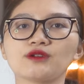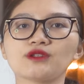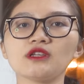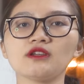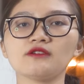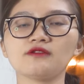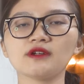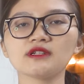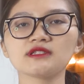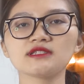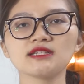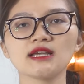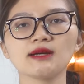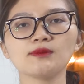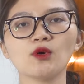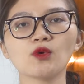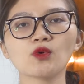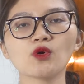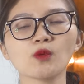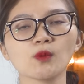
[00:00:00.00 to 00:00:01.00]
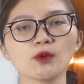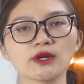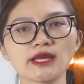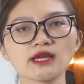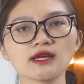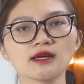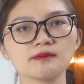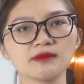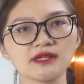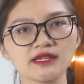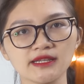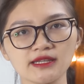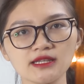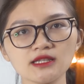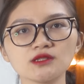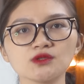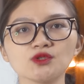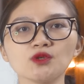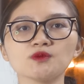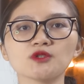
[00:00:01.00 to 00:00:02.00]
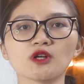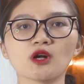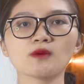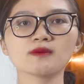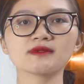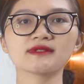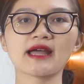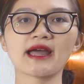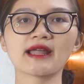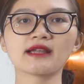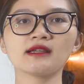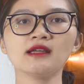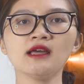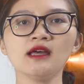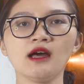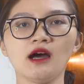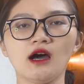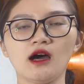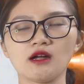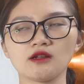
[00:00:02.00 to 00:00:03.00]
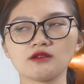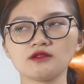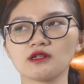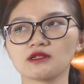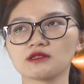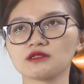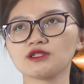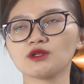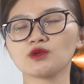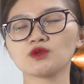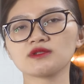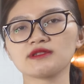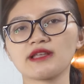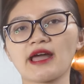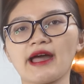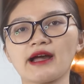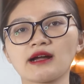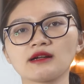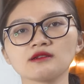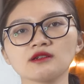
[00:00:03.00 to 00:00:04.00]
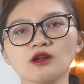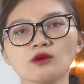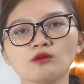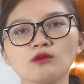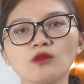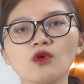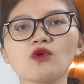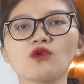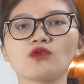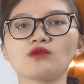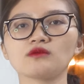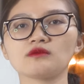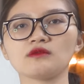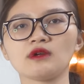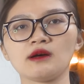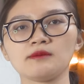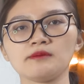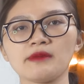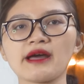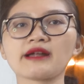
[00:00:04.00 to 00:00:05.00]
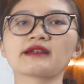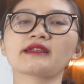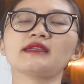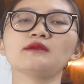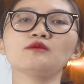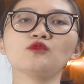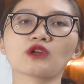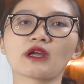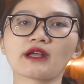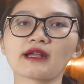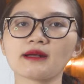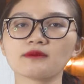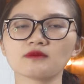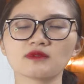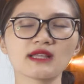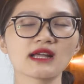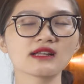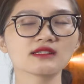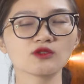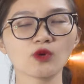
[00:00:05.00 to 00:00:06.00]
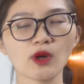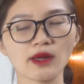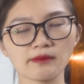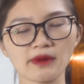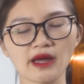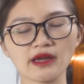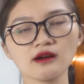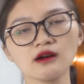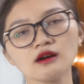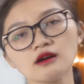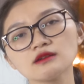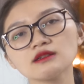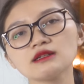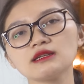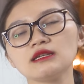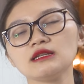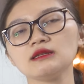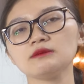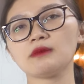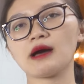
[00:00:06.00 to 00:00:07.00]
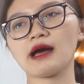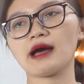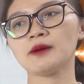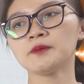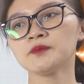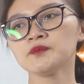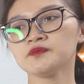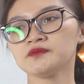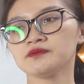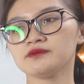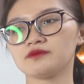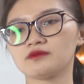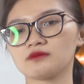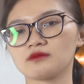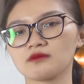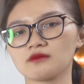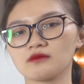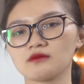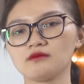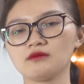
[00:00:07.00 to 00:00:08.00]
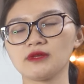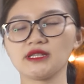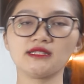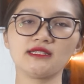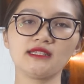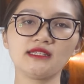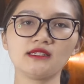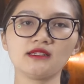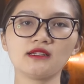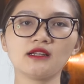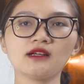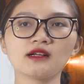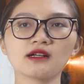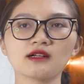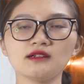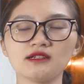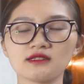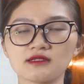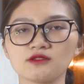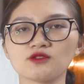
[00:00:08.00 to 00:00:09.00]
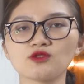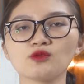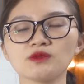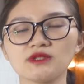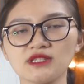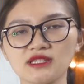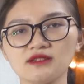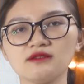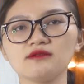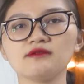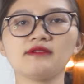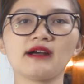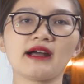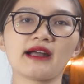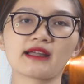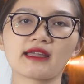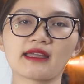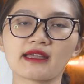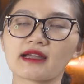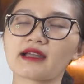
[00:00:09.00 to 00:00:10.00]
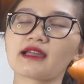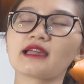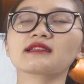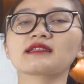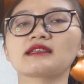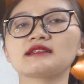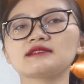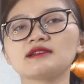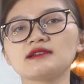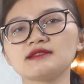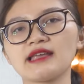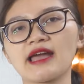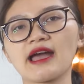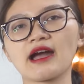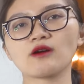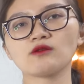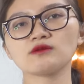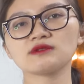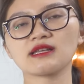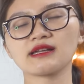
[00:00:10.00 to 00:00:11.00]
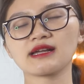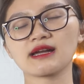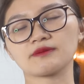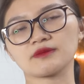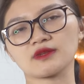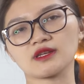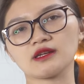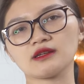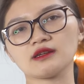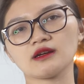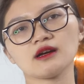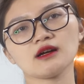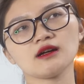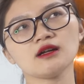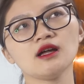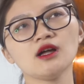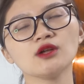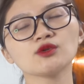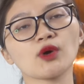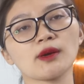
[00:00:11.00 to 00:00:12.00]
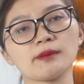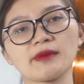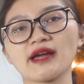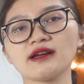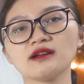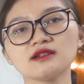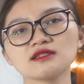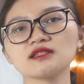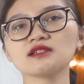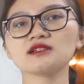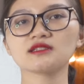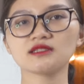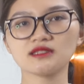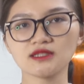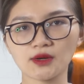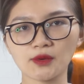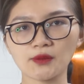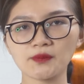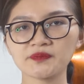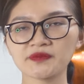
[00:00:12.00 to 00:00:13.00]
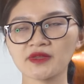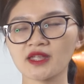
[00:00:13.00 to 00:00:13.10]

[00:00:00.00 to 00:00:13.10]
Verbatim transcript: có thể phân chia bố cục một cách hợp lý, giúp cho không gian à, được chiếu sáng đồng bộ và mang đến một cái cảm giác thoải mái hơn khi mà um, mình nhìn, người sử dụng nhìn và kể cả khách đến chơi nhà cũng sẽ cảm thấy uh, thoải mái hơn rất là nhiều.